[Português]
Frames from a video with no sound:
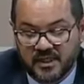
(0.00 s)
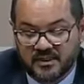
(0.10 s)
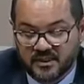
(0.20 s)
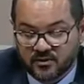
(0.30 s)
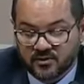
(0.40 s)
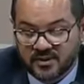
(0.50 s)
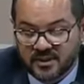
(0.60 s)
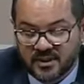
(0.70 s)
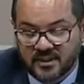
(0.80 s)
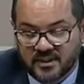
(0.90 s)

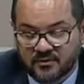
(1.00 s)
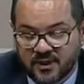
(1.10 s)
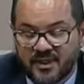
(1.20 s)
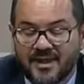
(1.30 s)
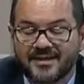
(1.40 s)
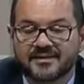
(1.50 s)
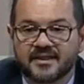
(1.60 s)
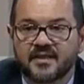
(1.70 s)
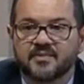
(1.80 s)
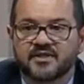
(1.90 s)
desconsiderando que nem
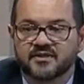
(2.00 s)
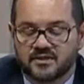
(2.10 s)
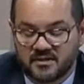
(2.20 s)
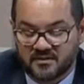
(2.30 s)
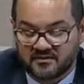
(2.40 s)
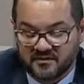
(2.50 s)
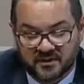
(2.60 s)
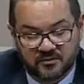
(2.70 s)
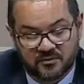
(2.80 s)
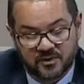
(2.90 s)
sempre estes
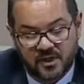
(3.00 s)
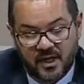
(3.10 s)
indivíduos